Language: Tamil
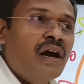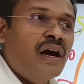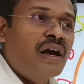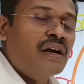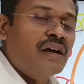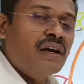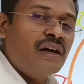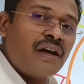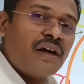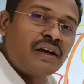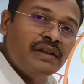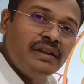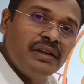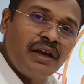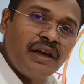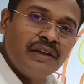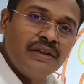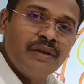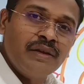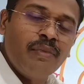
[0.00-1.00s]
ஆனா அது
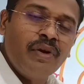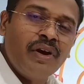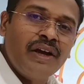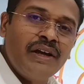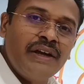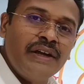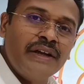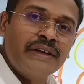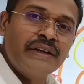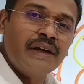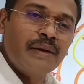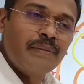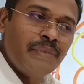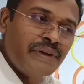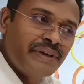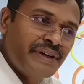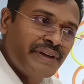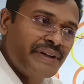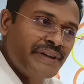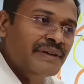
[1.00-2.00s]
அந்த பாயில்ட் எக்
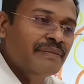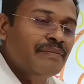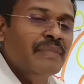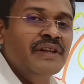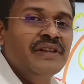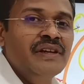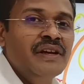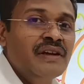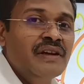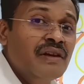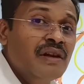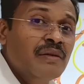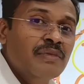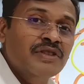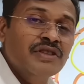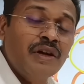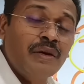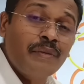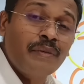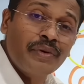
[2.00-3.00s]
அப்படிங்கிறது மதியானம் நம்ம
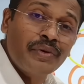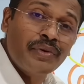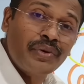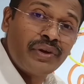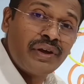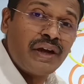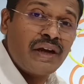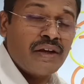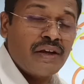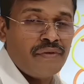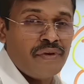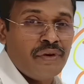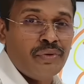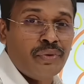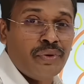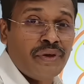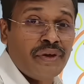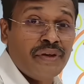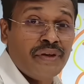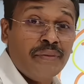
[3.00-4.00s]
சாப்பிடக்கூடிய அளவையும்
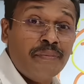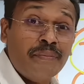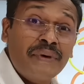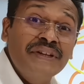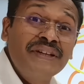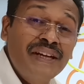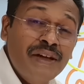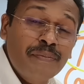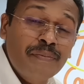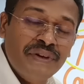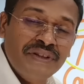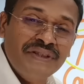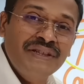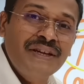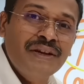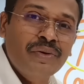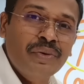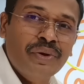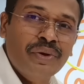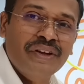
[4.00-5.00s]
குறைக்குது ஏன்னா பசியை
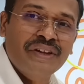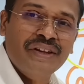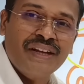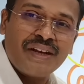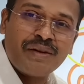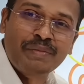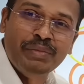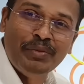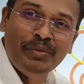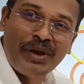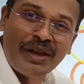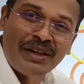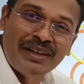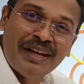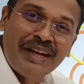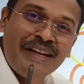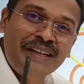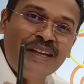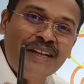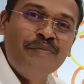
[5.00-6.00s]
குறைக்குது அந்த
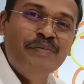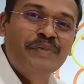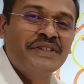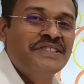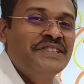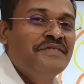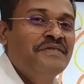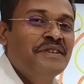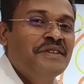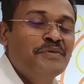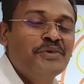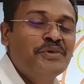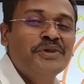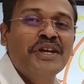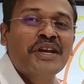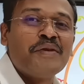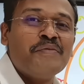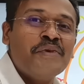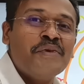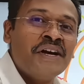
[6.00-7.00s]
நேரத்துல பசி
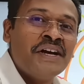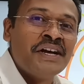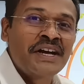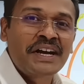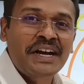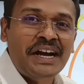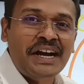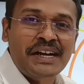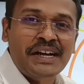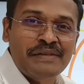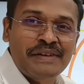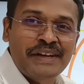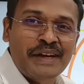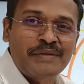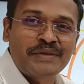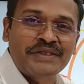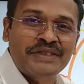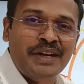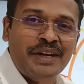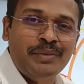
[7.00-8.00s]
வரும்போதுதான் நம்ம நம்ம
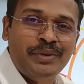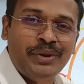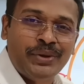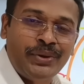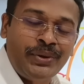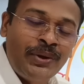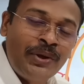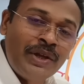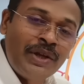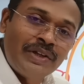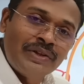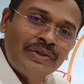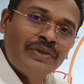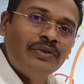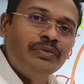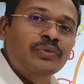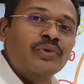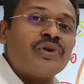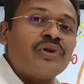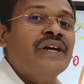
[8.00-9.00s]
அளவில்லாம சாப்பிடுறோம் சோ
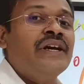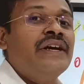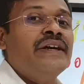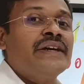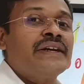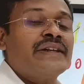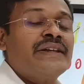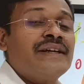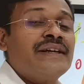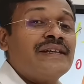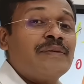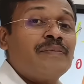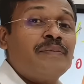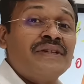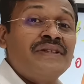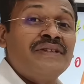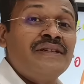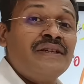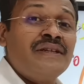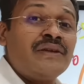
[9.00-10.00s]
முட்டைங்கிறத அந்த
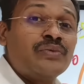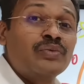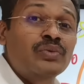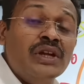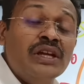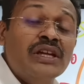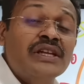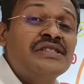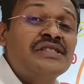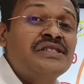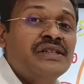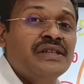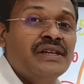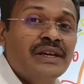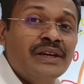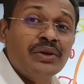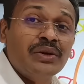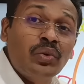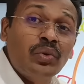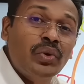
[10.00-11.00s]
பசி உணர்ச்சிய
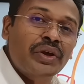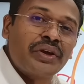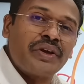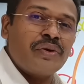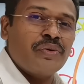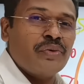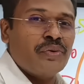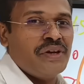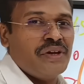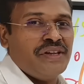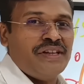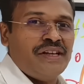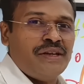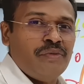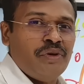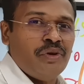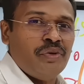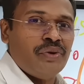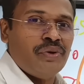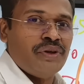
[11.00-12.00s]
குறைக்கக்கூடிய
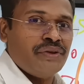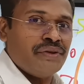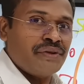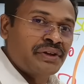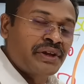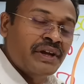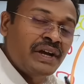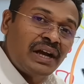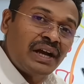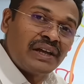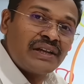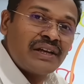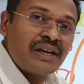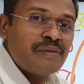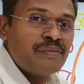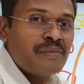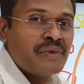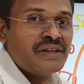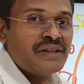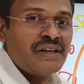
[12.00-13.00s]
தன்மை உடையது அதனால
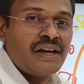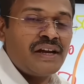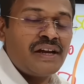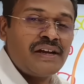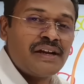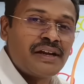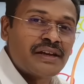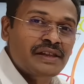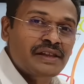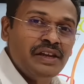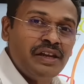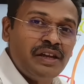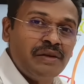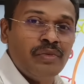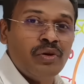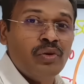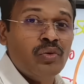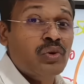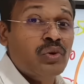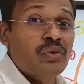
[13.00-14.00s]
மதியான நேரத்திலயும்
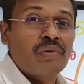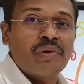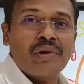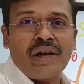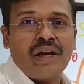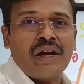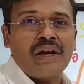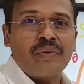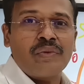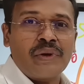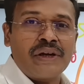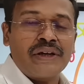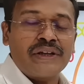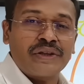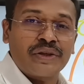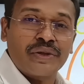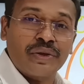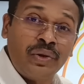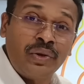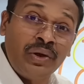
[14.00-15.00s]
நம்ம உணவுகள் அழகா
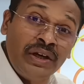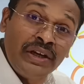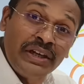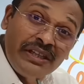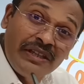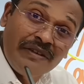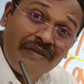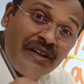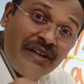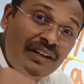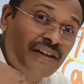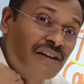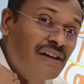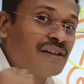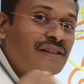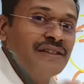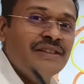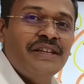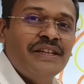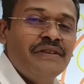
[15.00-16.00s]
எடுத்துக்கிறோம் ஈவன்
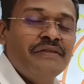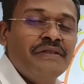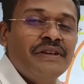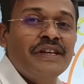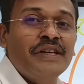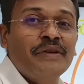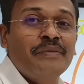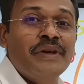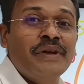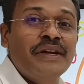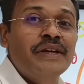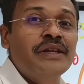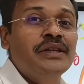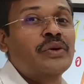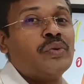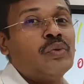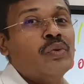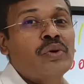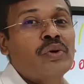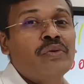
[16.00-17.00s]
ராத்திரி வரைக்குமே இந்த
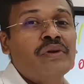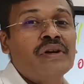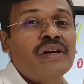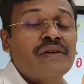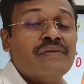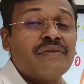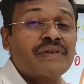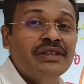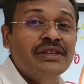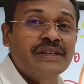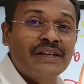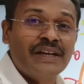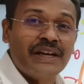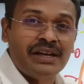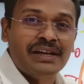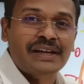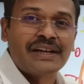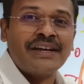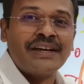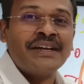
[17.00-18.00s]
உணவுகள் வந்து
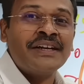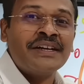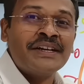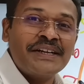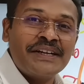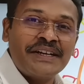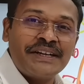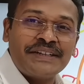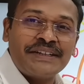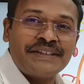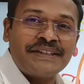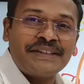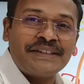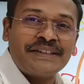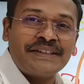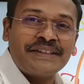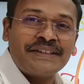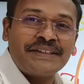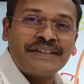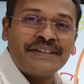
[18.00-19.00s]
கரெக்டா
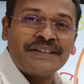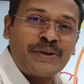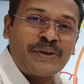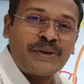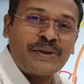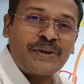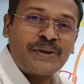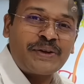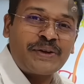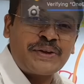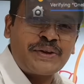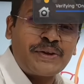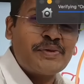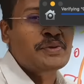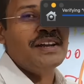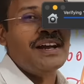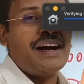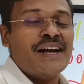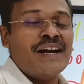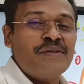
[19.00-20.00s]
ஆரோக்கியமான உணவுகள்
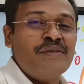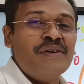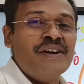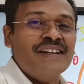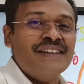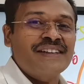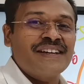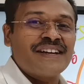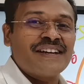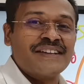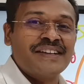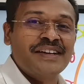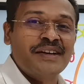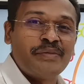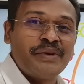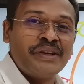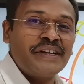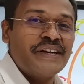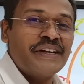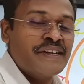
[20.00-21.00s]
அழகா எடுத்துக்கிறது
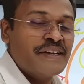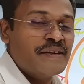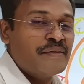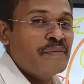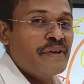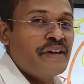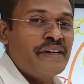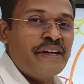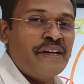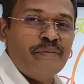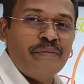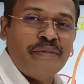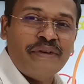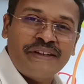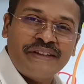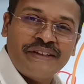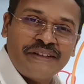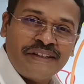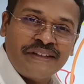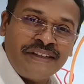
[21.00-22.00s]
அப்படிங்கறத மெயின்டைன்
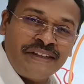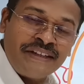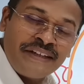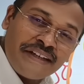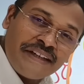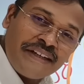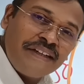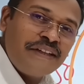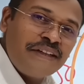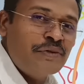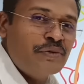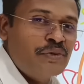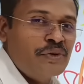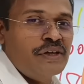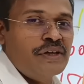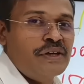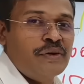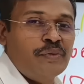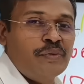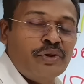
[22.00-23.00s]
பண்றதுக்கு இந்த
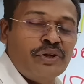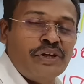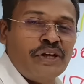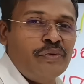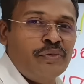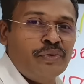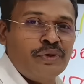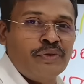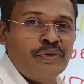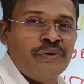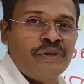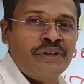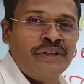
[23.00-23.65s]
முட்டை உதவுது